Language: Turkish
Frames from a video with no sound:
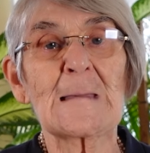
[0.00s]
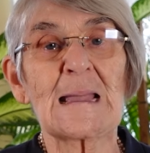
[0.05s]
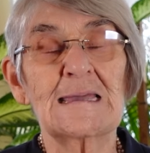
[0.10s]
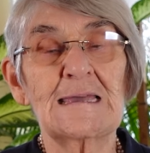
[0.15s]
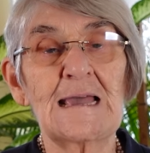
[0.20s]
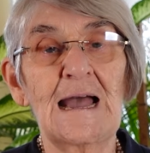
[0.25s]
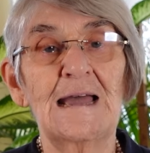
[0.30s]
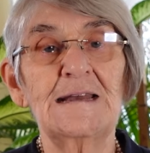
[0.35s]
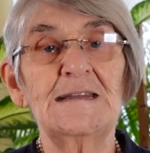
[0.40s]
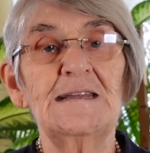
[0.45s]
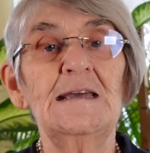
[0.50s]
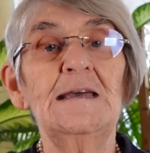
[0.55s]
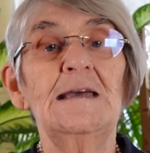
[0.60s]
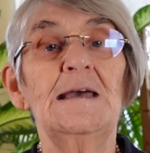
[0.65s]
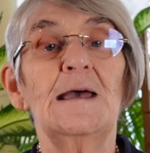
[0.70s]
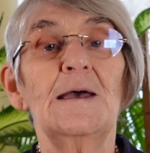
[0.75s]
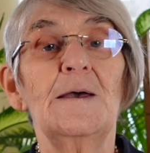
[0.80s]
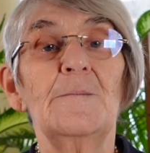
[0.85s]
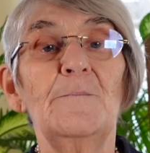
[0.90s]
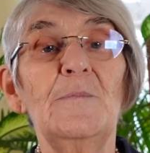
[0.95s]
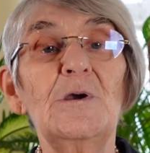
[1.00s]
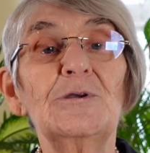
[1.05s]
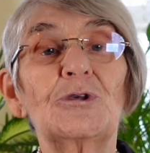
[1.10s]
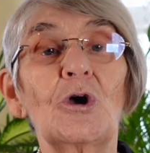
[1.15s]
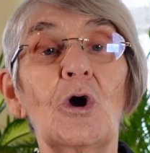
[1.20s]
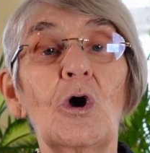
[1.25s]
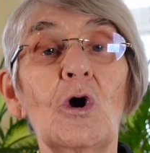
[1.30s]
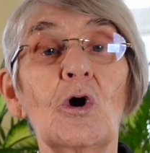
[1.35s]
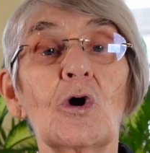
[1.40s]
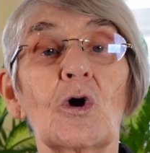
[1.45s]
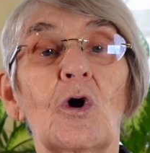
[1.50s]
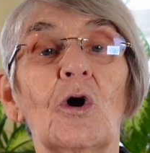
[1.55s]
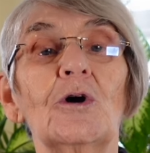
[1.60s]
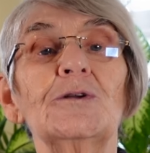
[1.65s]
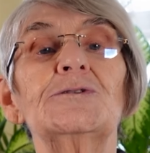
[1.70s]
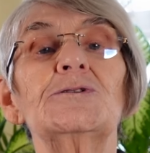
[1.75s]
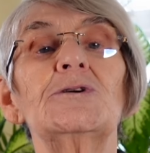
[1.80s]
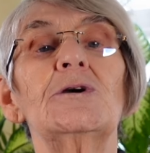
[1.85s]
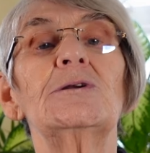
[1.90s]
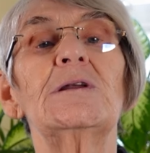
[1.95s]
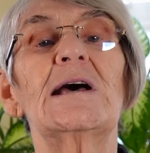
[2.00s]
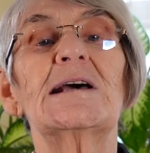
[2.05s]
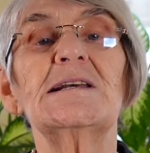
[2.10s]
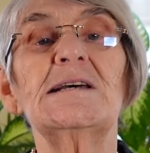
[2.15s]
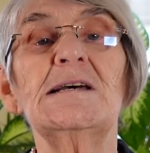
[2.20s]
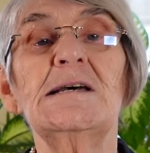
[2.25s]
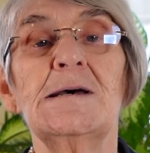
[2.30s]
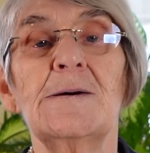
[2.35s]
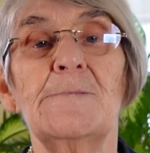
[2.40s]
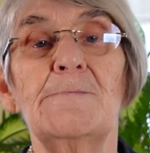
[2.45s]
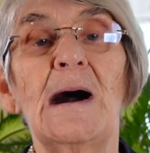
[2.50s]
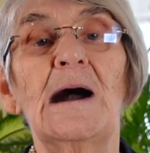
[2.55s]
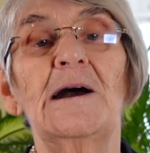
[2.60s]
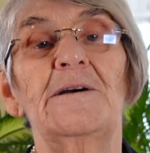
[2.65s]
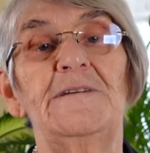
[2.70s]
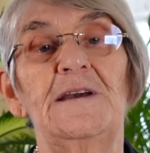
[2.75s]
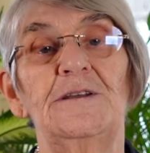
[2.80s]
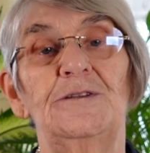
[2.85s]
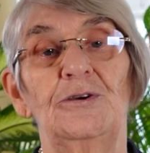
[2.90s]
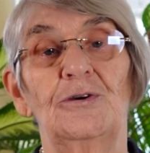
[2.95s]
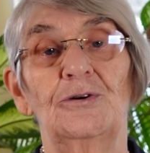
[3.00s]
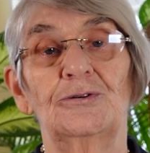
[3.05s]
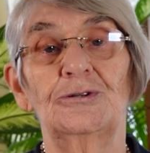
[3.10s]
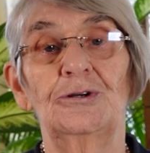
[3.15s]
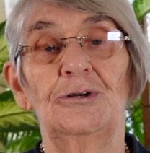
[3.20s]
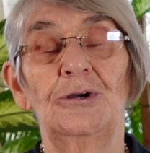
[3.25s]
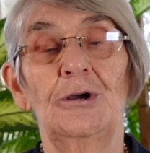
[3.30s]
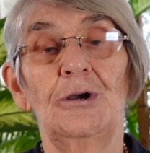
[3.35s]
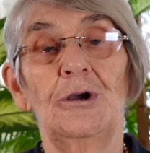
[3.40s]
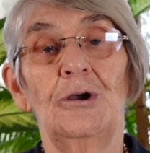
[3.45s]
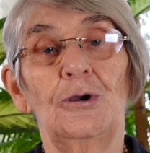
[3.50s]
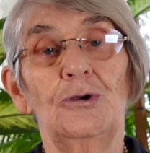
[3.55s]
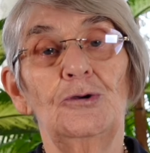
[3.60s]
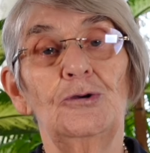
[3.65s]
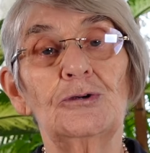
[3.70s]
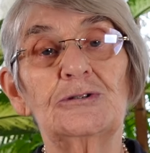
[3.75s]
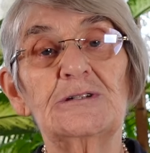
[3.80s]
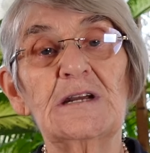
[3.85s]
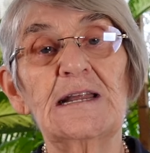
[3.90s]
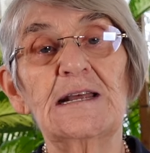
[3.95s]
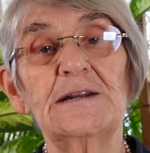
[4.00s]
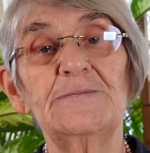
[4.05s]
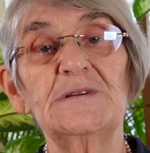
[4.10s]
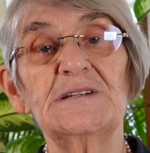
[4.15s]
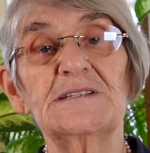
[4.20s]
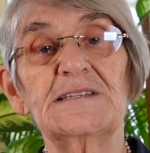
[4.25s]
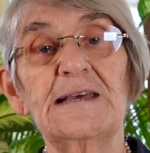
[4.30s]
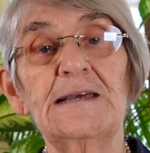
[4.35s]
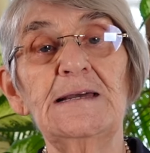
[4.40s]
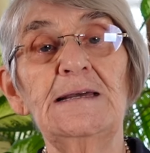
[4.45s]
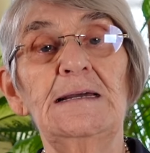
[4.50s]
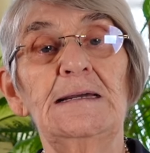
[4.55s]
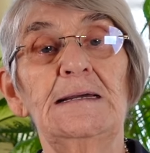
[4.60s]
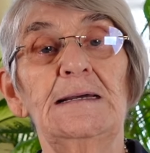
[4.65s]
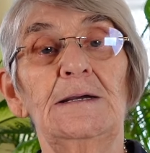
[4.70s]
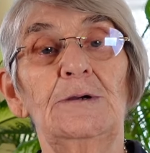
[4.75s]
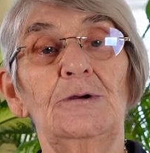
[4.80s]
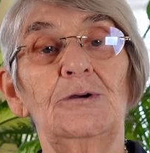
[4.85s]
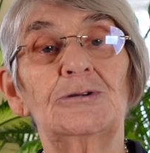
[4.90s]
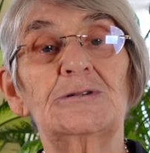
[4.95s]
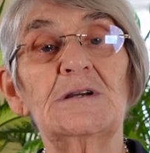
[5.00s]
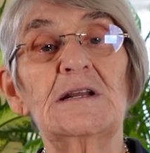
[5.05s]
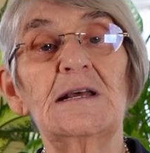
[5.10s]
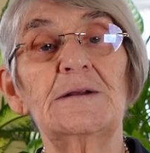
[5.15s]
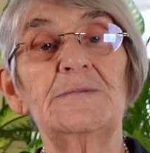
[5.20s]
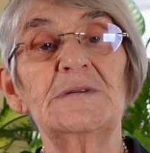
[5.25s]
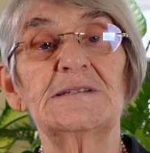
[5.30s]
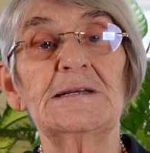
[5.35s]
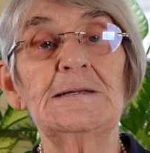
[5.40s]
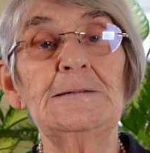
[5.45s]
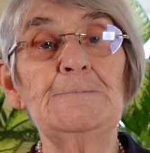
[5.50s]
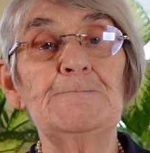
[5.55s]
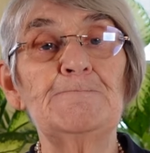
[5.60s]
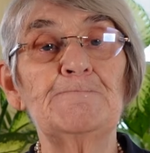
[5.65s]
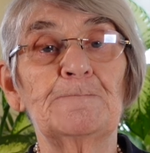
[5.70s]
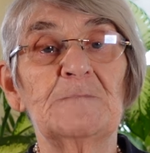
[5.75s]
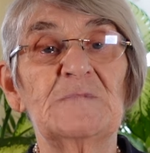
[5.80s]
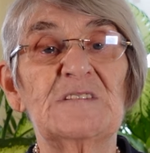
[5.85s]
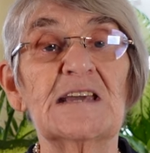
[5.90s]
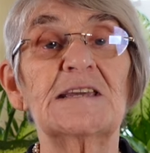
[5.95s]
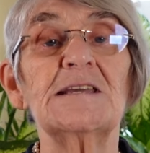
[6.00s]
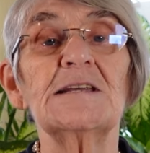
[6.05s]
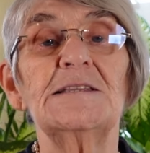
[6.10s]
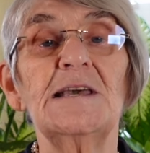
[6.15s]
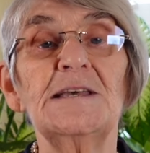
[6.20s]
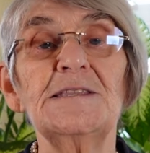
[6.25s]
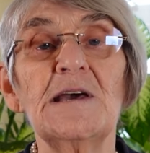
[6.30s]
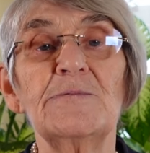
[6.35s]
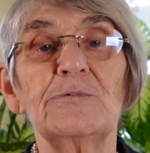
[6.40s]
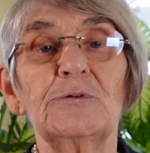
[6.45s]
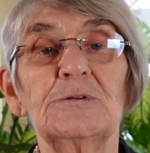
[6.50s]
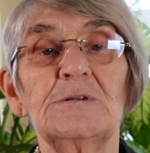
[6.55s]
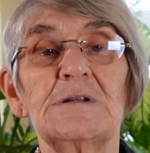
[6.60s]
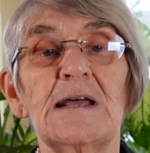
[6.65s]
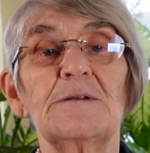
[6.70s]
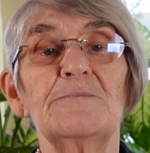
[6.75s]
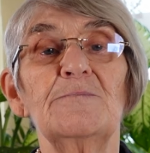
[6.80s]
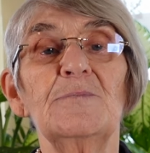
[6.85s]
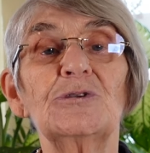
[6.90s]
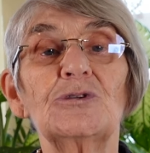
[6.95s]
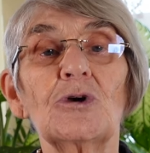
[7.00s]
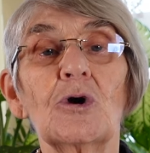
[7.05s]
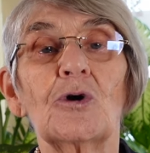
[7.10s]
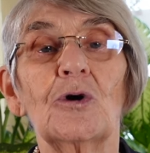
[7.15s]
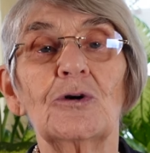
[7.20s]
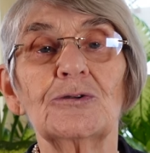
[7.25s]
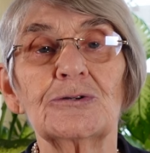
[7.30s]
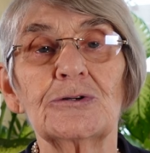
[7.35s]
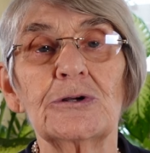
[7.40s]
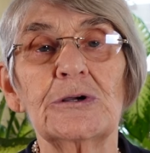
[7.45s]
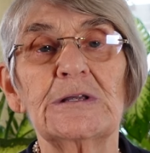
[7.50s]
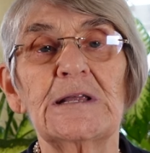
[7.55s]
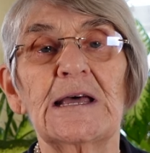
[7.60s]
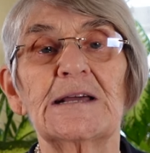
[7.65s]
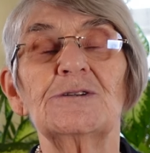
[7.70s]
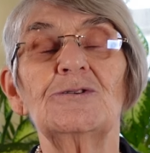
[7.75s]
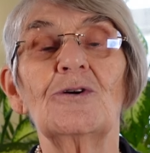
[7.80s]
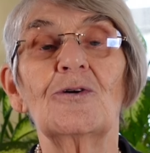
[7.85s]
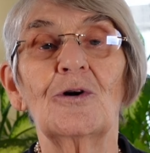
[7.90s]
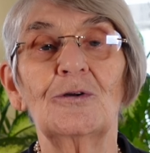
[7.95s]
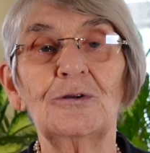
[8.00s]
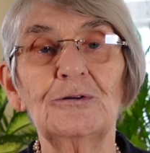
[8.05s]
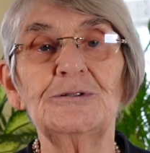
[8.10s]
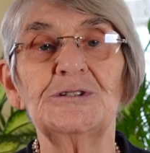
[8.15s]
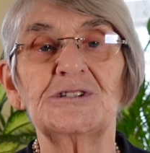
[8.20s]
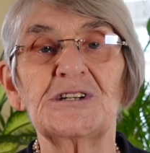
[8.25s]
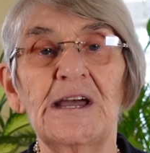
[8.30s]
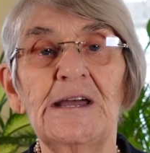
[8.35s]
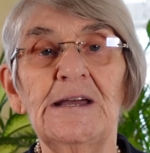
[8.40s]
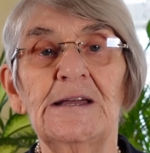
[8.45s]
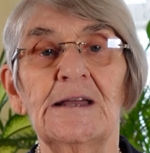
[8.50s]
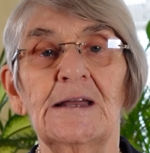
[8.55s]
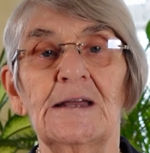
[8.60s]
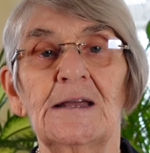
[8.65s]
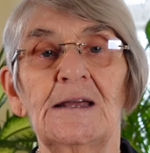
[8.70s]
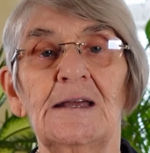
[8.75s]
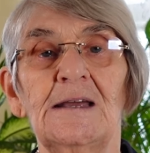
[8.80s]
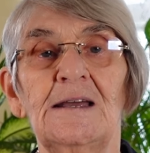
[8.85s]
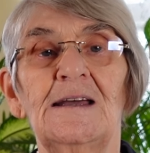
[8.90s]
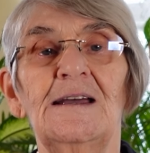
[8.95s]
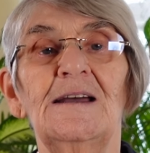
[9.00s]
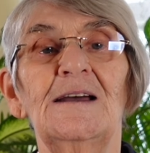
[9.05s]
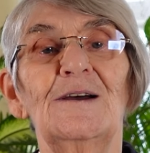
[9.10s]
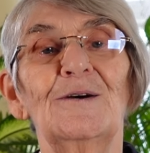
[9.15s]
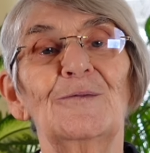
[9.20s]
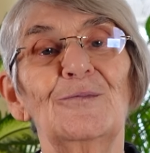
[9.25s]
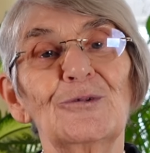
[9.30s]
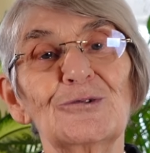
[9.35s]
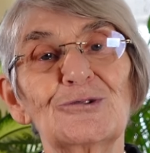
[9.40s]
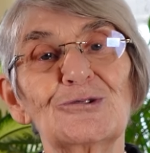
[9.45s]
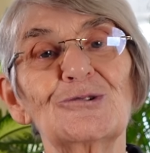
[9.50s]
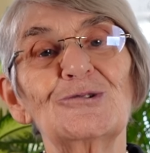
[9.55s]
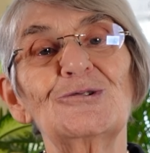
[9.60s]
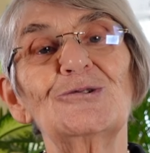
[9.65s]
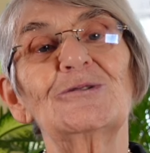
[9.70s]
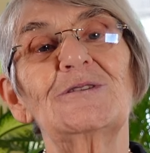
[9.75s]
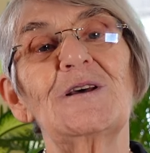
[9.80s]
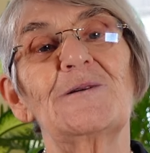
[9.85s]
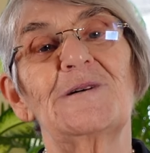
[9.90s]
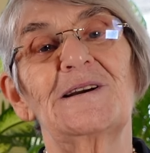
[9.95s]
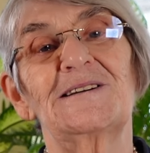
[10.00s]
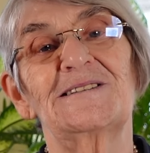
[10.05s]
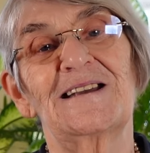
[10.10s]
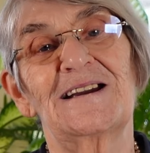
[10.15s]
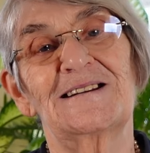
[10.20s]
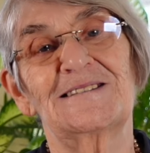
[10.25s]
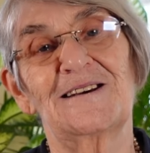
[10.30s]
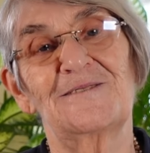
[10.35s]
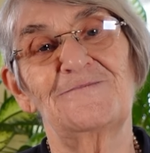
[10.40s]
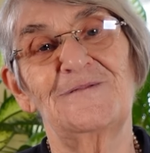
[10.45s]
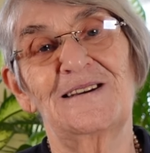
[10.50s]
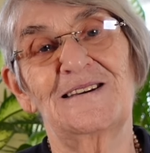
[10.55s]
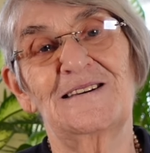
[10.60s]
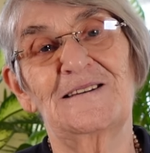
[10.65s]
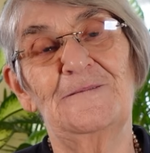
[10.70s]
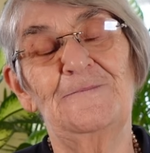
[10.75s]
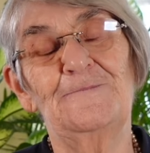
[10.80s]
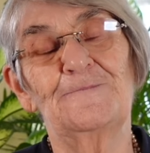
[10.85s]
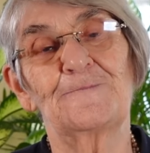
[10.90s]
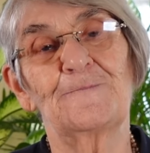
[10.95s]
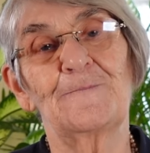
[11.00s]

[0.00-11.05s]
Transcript: Yani mitokondriyoları mahvediyor. Hücrelerimizde hücrelerimizin çekirdeğinde bulunan mitokondriyolar yok olunca mutsuzluk da başlar tabii ki.